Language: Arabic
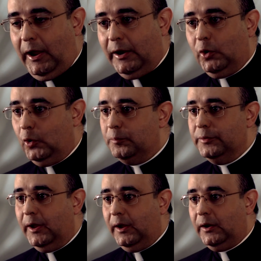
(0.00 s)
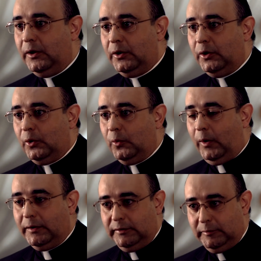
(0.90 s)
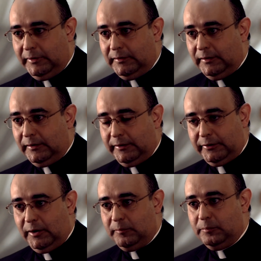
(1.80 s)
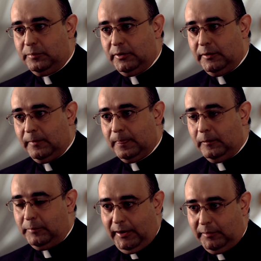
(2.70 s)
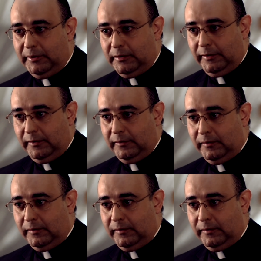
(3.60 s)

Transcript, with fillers: عن حبنا وعن إيماننا للرب بأعمالنا